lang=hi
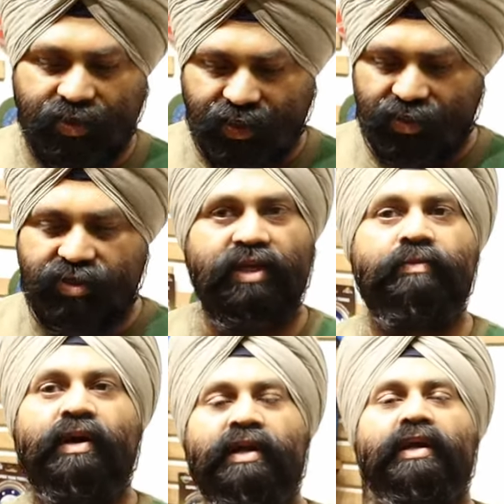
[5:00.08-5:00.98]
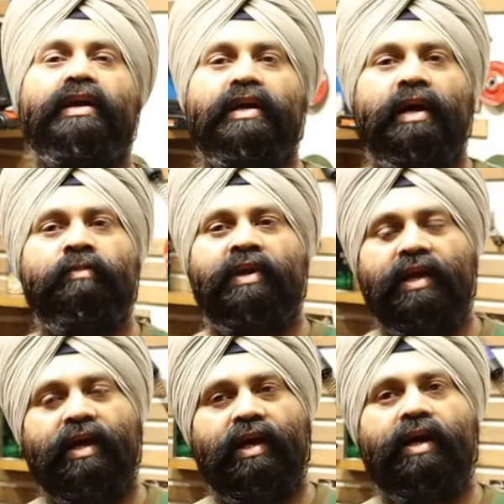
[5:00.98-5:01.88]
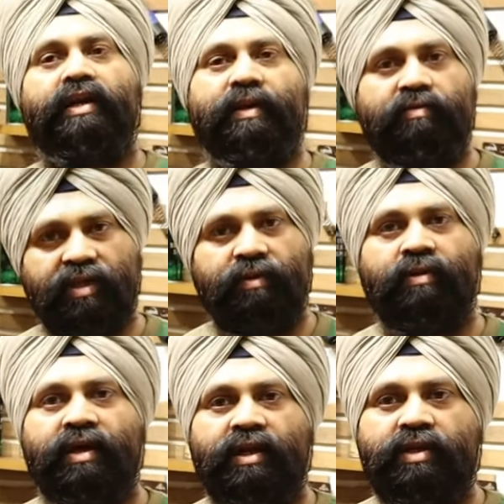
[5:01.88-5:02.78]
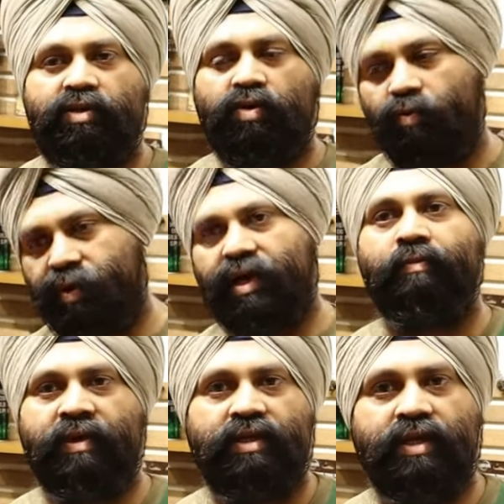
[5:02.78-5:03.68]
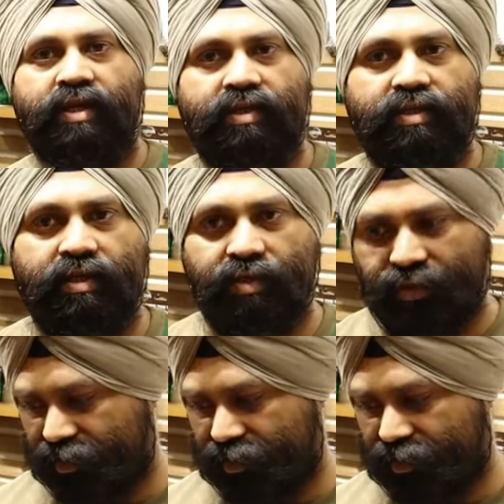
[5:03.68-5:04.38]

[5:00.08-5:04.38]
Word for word: ठीक है झीरी मारने के लिए काम में ले आएगा डीप झीरी मारने किसी को वो भी काम में आ जाएगी इसके ठीक है अभी